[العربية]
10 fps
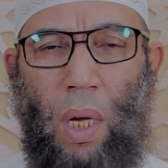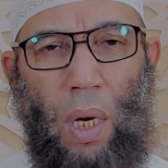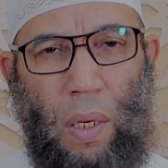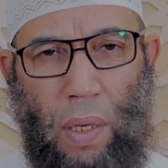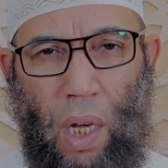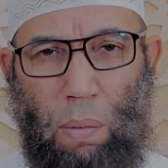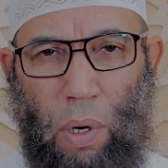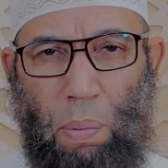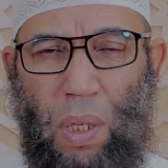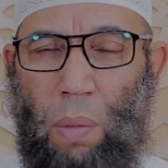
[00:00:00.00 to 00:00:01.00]
اللي سيحكم
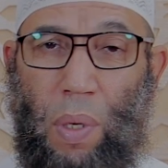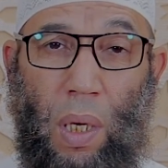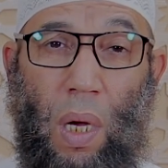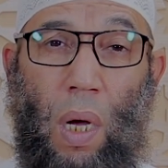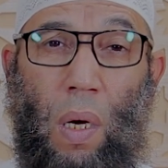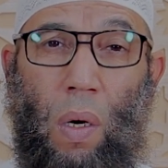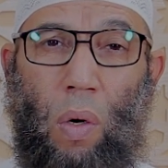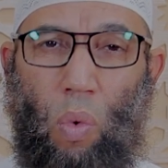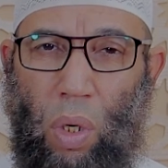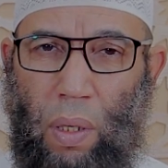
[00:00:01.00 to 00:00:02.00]
ربي تبارك
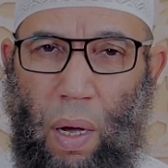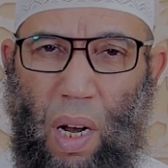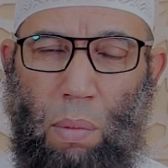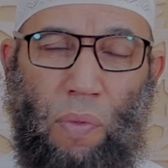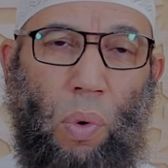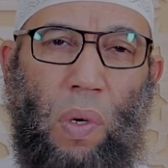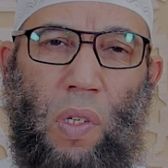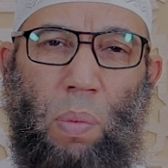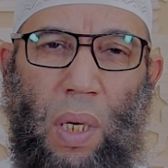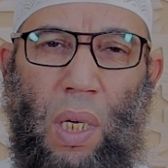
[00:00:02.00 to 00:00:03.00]
وتعالى من فوق
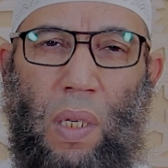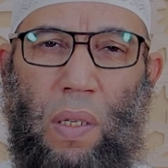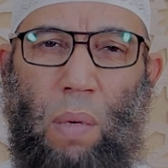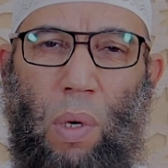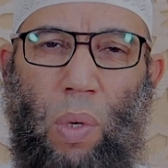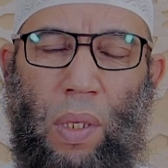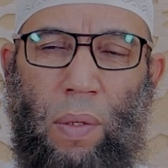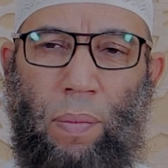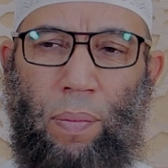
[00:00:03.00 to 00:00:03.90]
سبع سماوات